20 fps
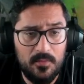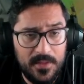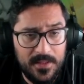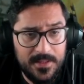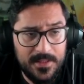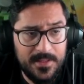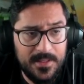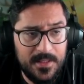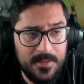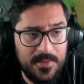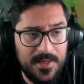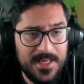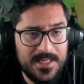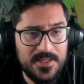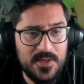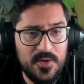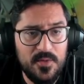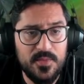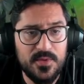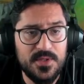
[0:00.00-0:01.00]
en determinadas
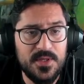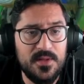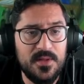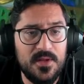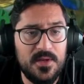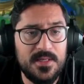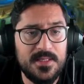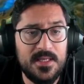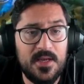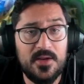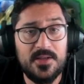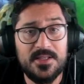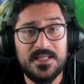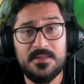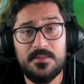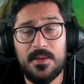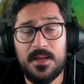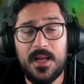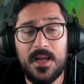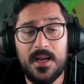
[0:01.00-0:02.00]
composiciones y ahora os
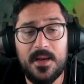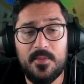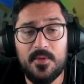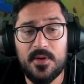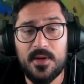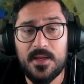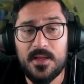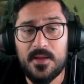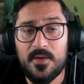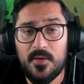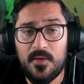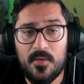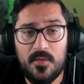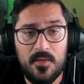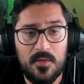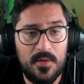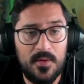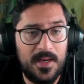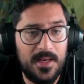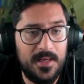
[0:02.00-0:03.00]
explicaré por qué yo lo
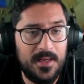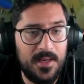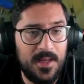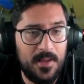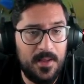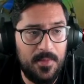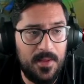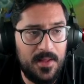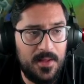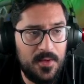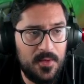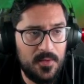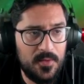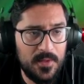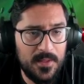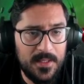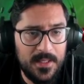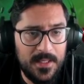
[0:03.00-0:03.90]
juego en la línea de medio.